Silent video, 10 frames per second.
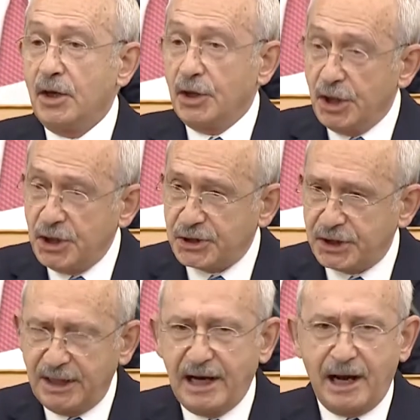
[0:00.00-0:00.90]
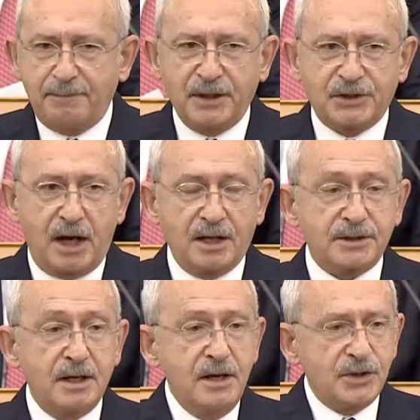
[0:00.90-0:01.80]
İşçiyle yapacağız.
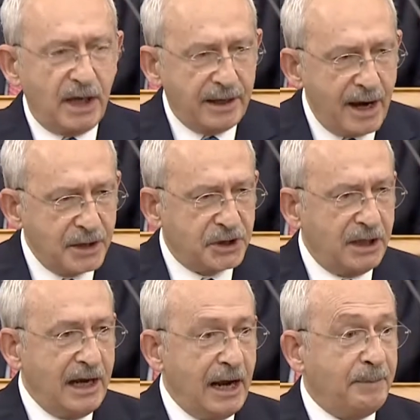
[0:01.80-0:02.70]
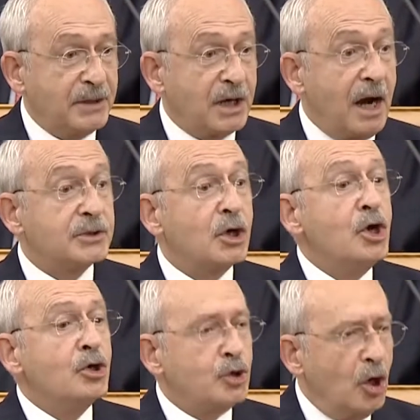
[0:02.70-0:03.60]
Sanayiciyle yapacağız.
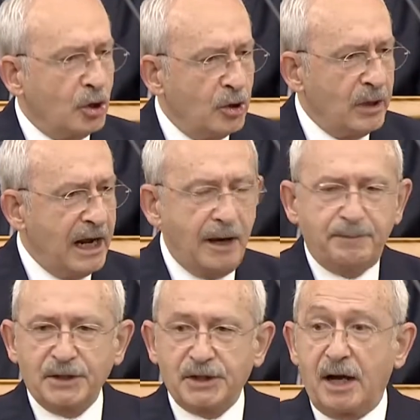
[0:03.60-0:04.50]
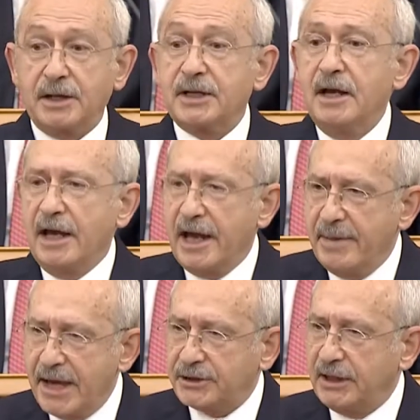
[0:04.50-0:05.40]
Köylüyle yapacağız.
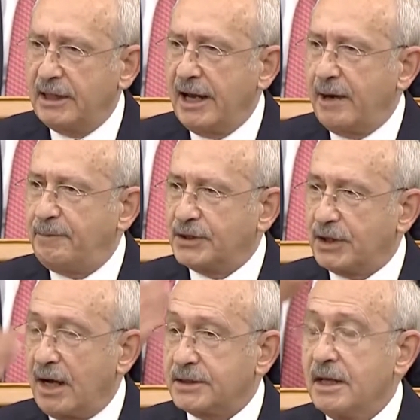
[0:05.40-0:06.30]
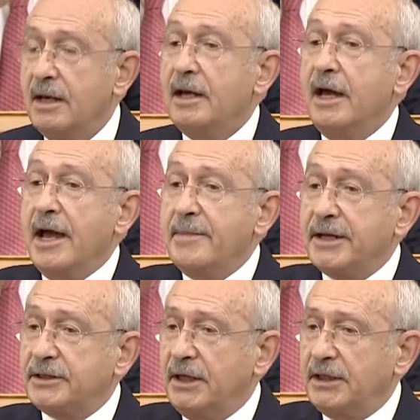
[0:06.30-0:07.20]
Emekliyle yapacağız.
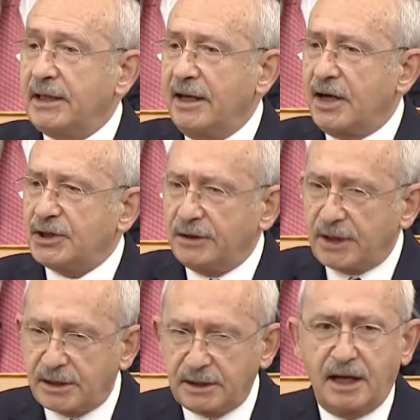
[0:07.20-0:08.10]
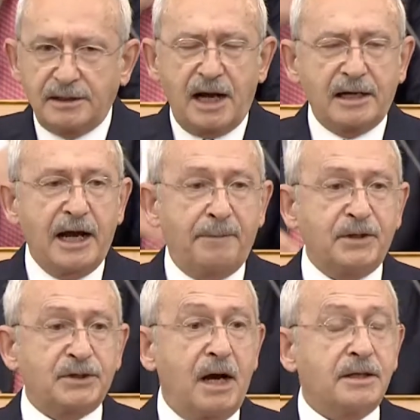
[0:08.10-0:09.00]
Emeklilikte yaşa takılanlarla
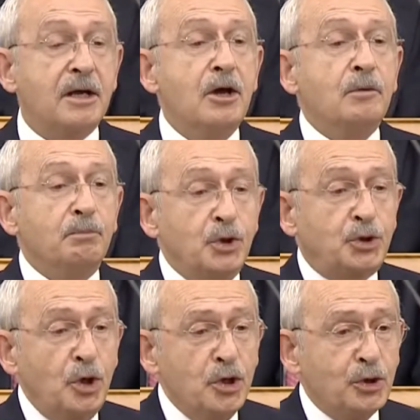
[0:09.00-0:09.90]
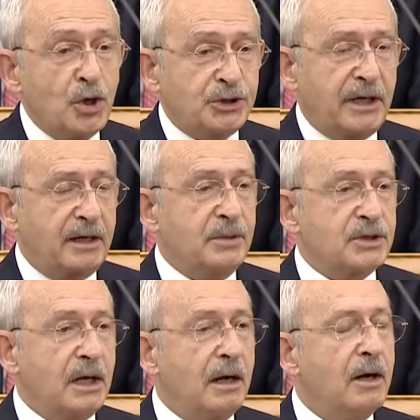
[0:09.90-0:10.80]
yapacağız. Bütün
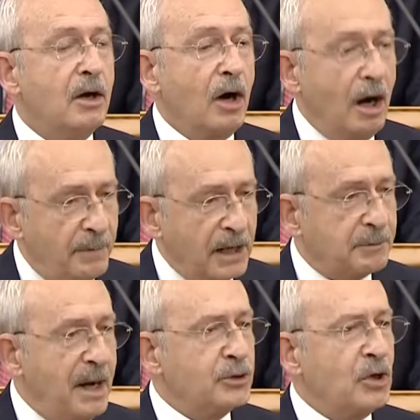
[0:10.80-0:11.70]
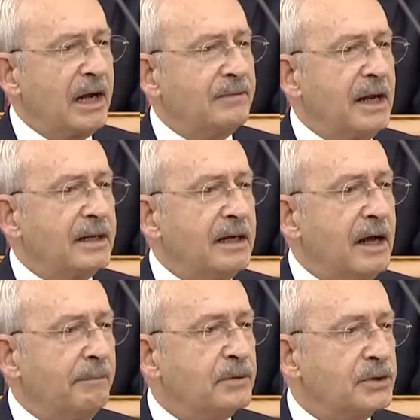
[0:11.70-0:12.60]
dostlarımızla, apartman görevlileriyle
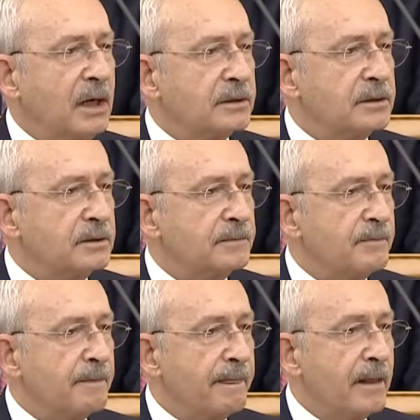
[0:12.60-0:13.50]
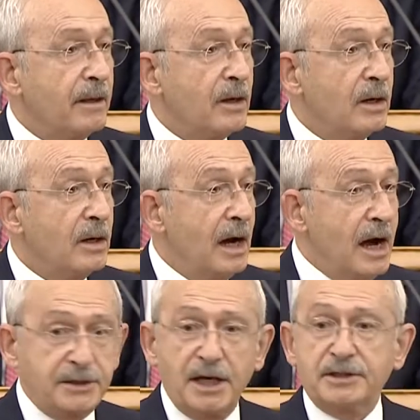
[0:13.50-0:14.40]
yapacağız.
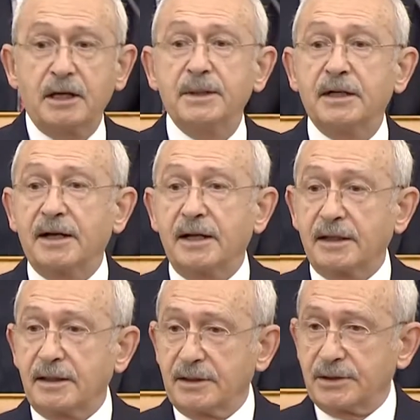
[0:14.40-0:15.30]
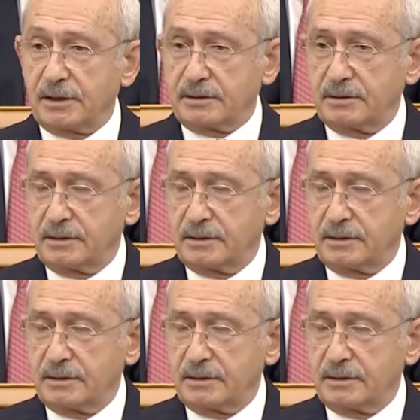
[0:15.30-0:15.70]
Herkesle bir araya geleceğiz.